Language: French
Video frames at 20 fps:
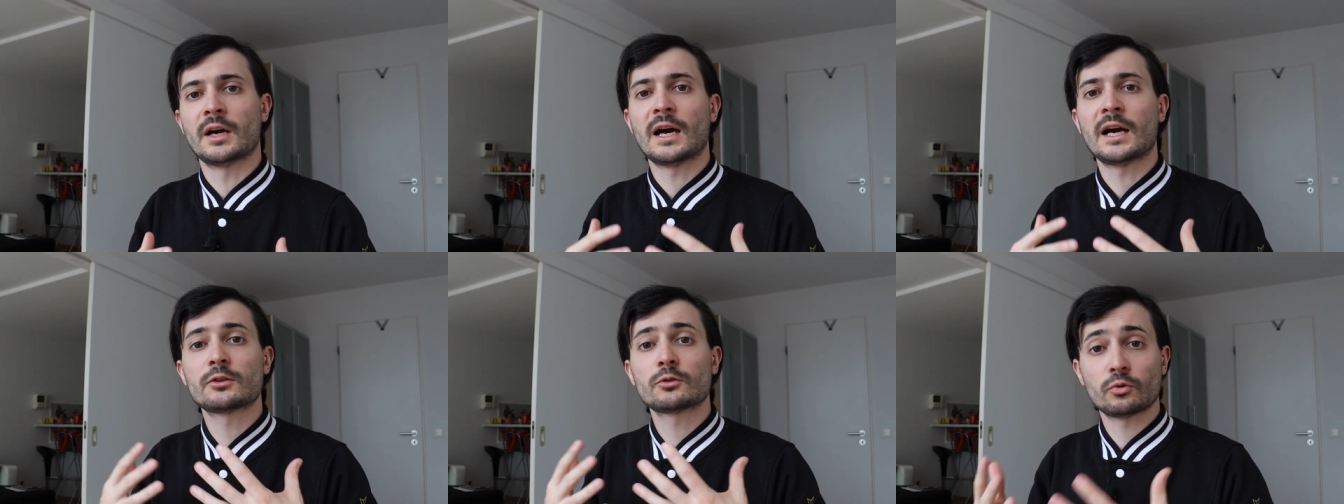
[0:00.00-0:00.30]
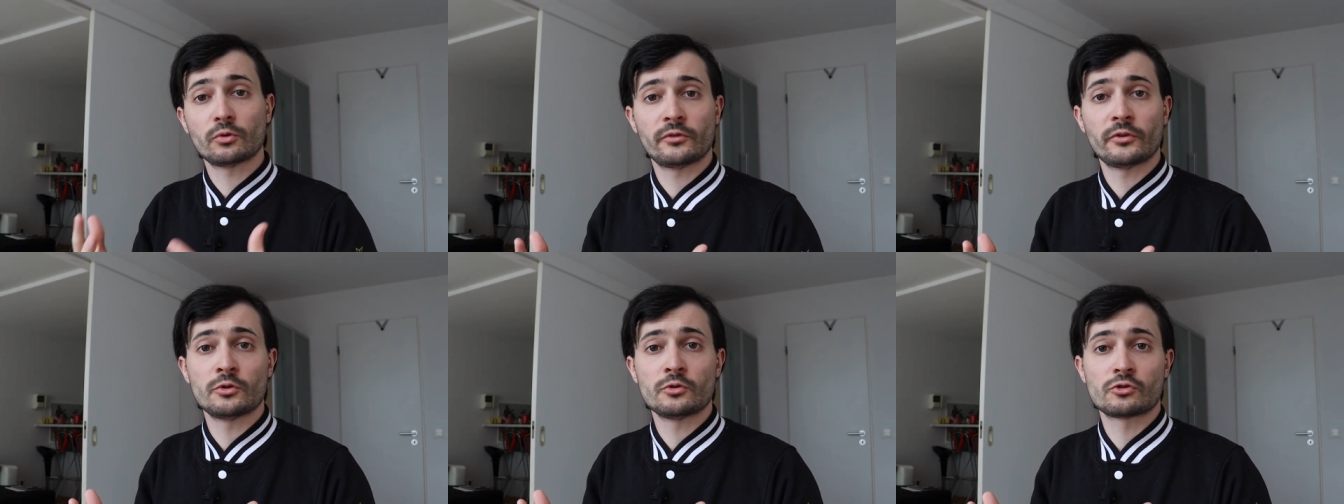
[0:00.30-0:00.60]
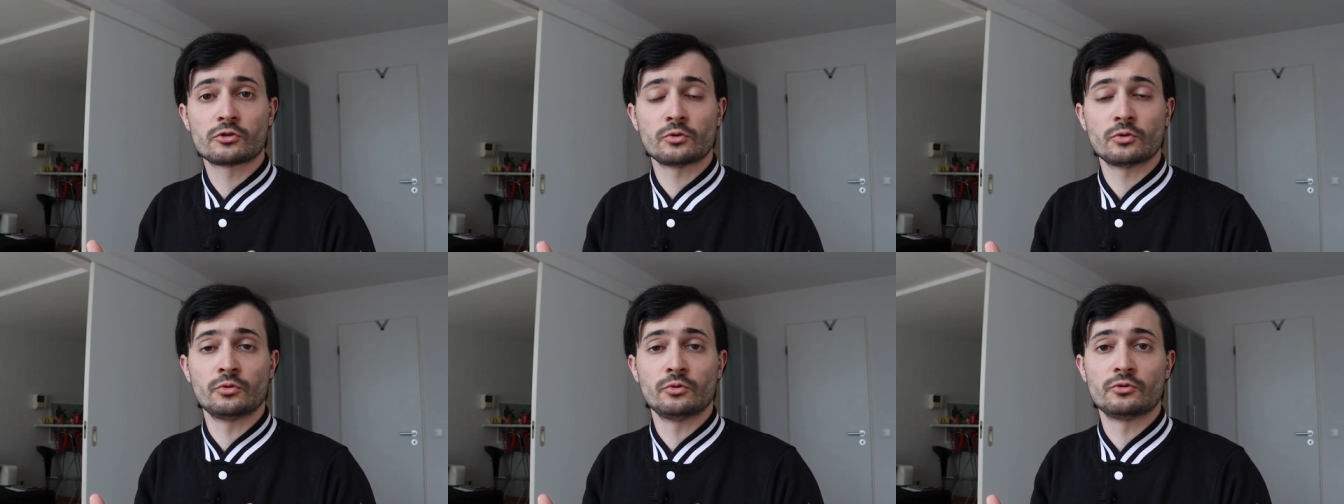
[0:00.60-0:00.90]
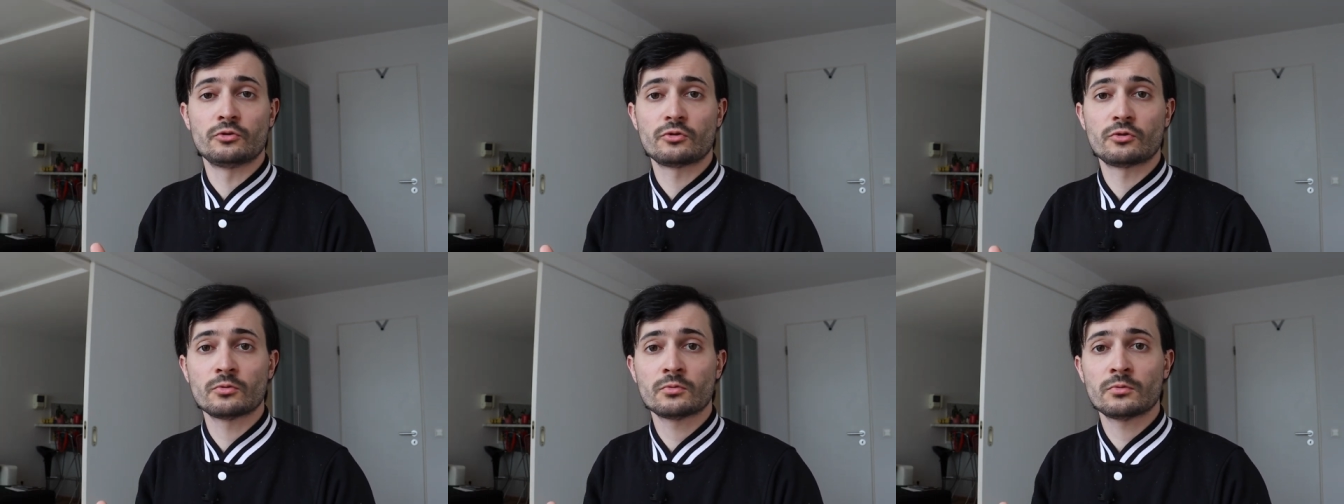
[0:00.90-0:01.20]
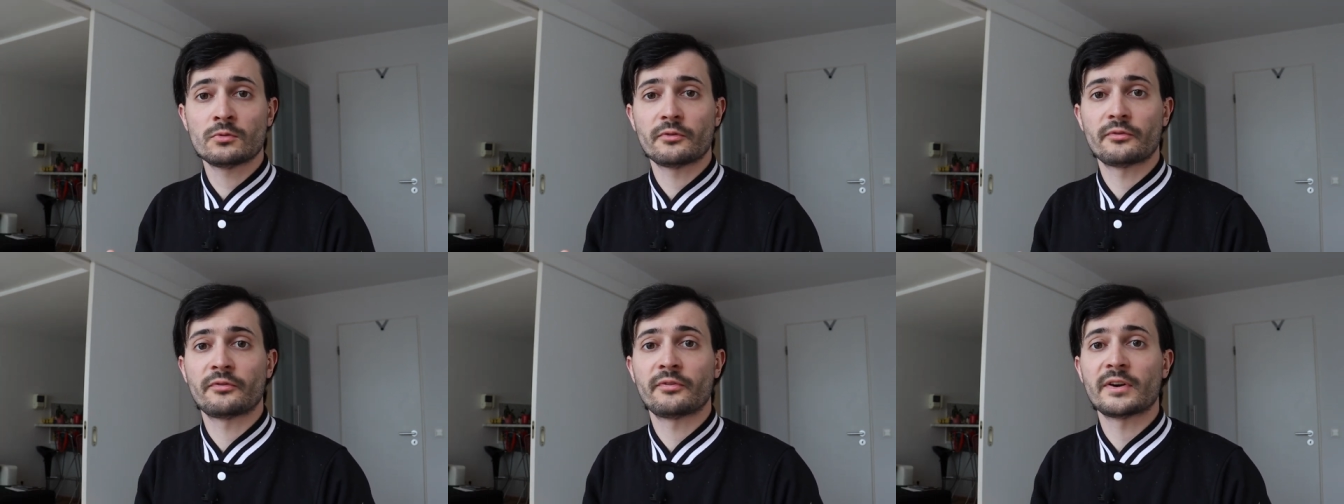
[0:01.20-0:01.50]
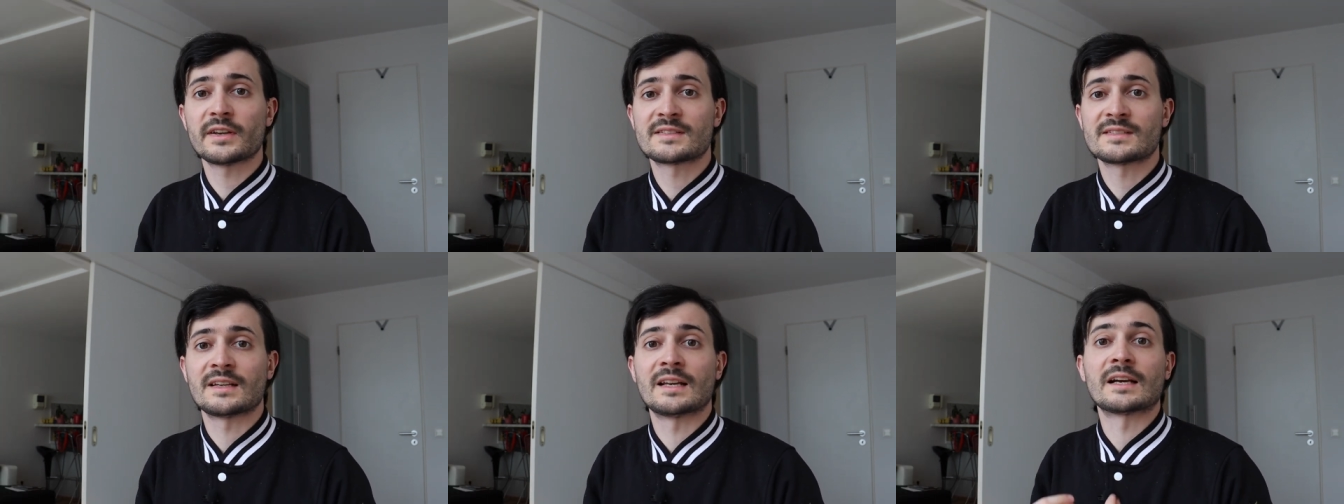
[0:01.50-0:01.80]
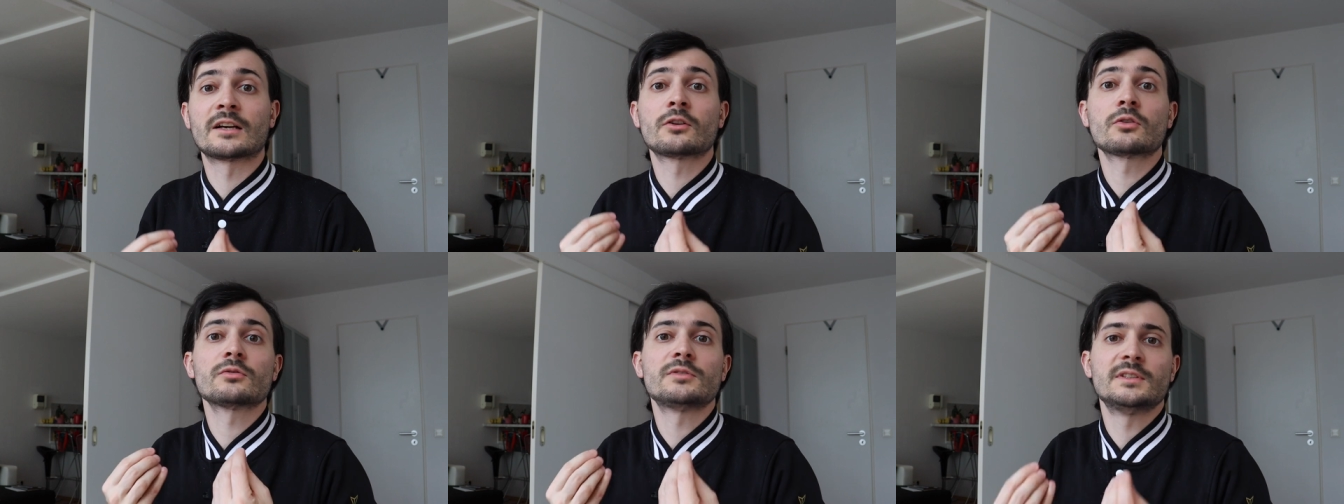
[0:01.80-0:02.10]
à trouver une solution face à
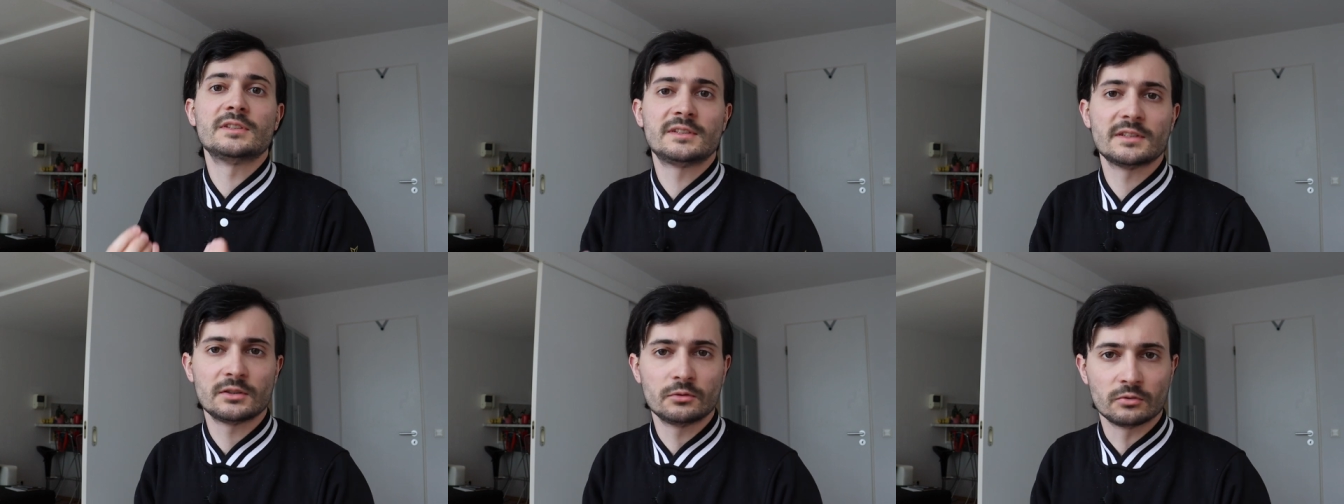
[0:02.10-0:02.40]
la quantité